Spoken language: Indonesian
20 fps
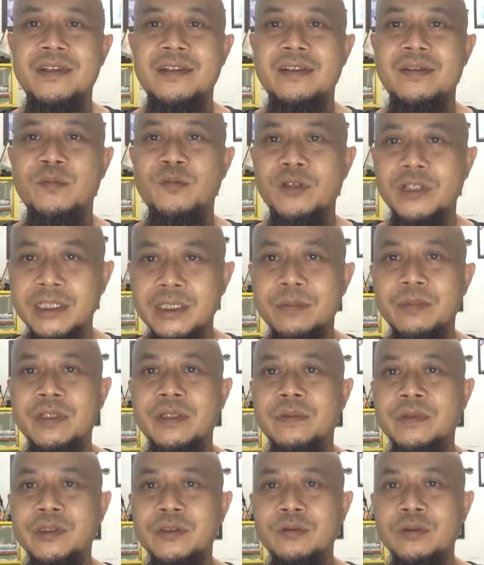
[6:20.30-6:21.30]
Mungkin
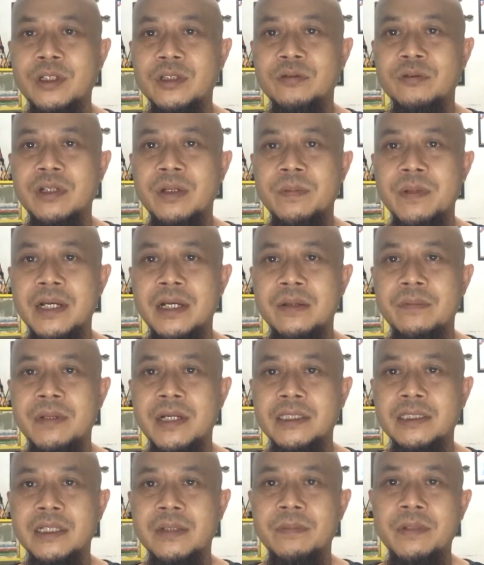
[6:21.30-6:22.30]
teman-teman juga sudah
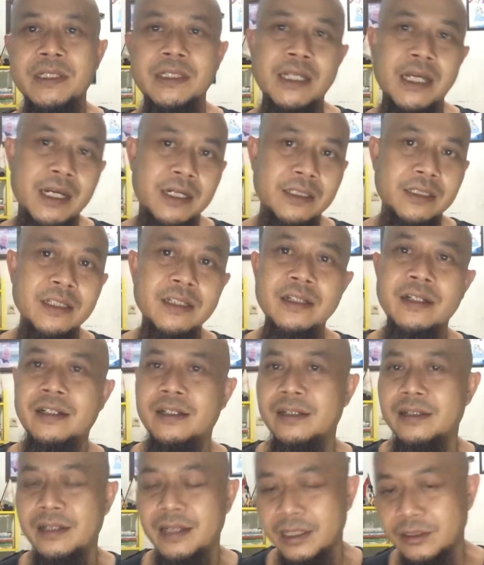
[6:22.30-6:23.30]
baca banyak
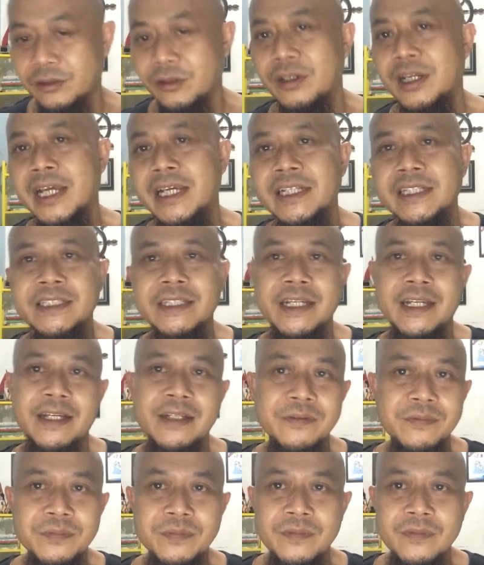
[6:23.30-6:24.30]
artikel atau lainnya.
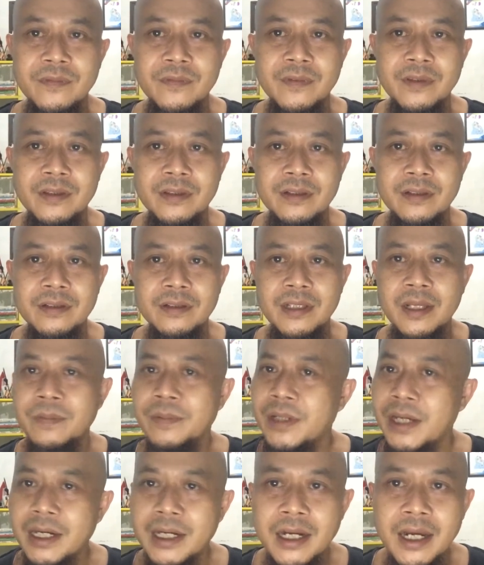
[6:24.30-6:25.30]
Tapi
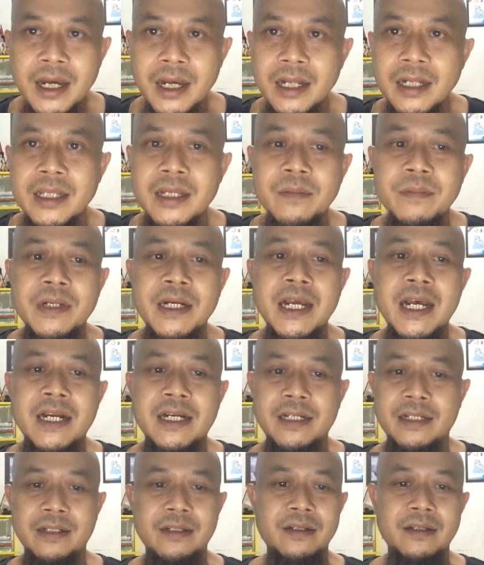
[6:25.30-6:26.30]
ada hal yang
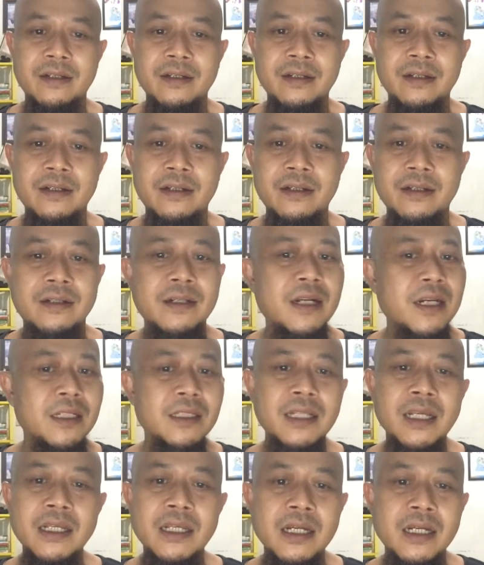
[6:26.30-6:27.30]
menarik. Dalam
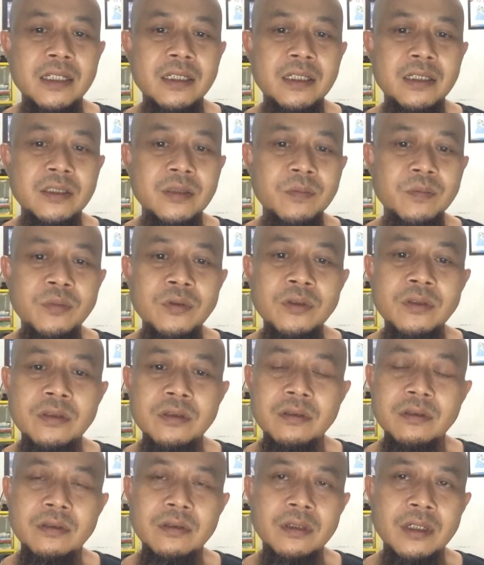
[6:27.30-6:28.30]
tayangan tersebut,
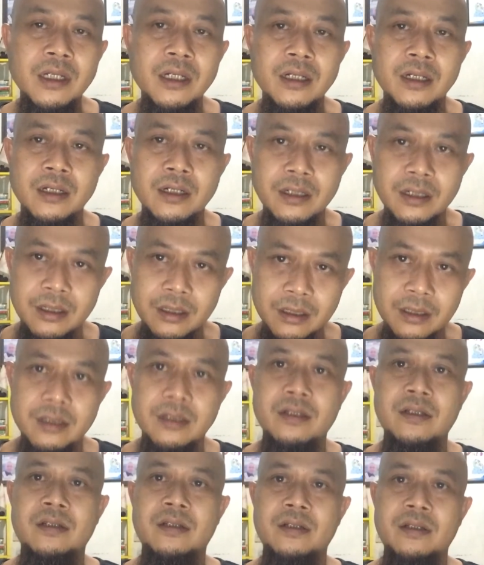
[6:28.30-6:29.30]
eh,
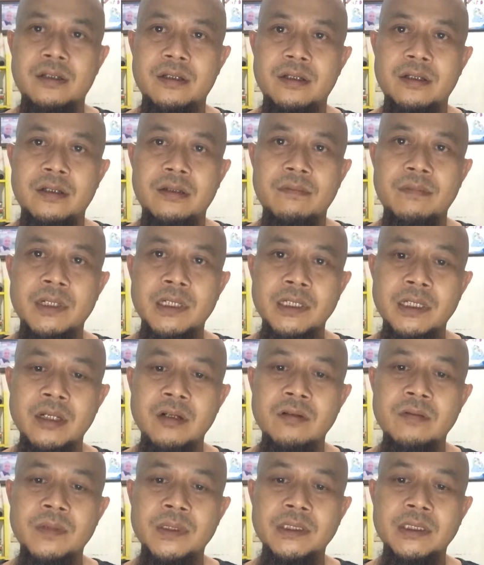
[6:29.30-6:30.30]

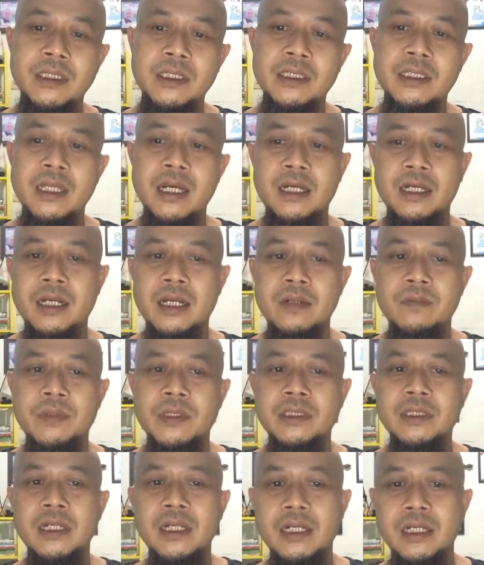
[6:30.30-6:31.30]
beliau menceritakan
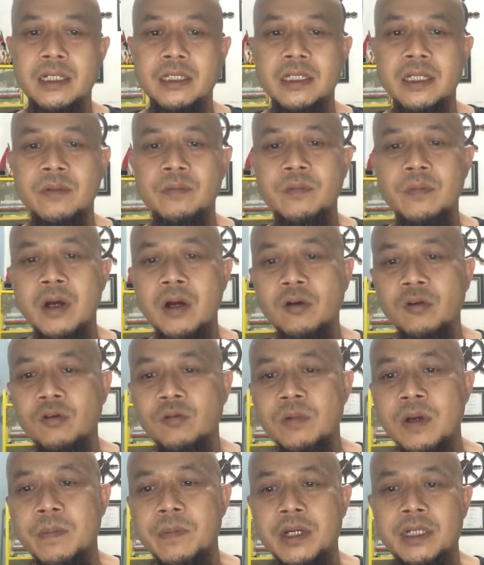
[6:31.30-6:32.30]
perjalanannya membangun
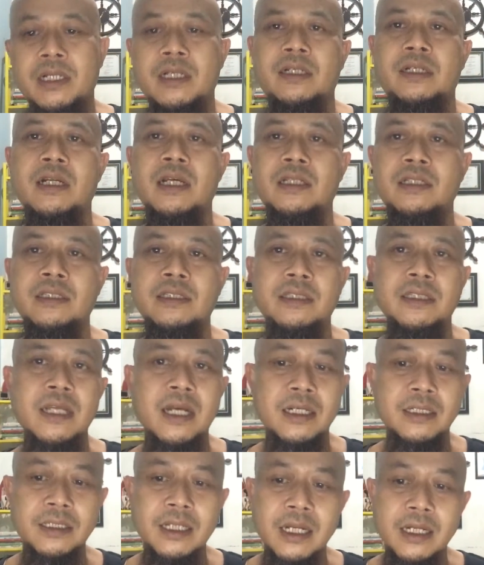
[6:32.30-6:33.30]
rumah makan gratis
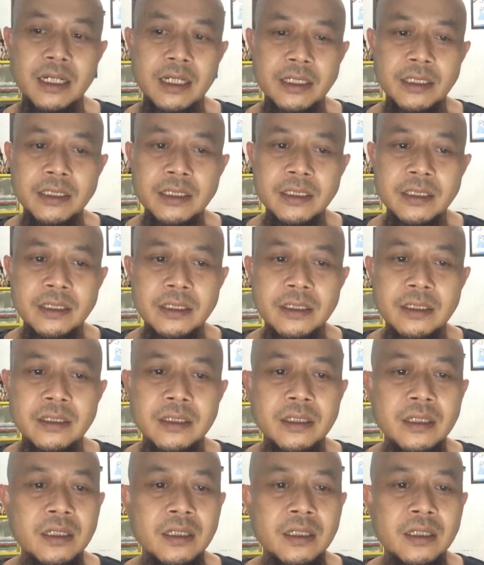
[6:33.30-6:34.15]
Ciang Sana ini.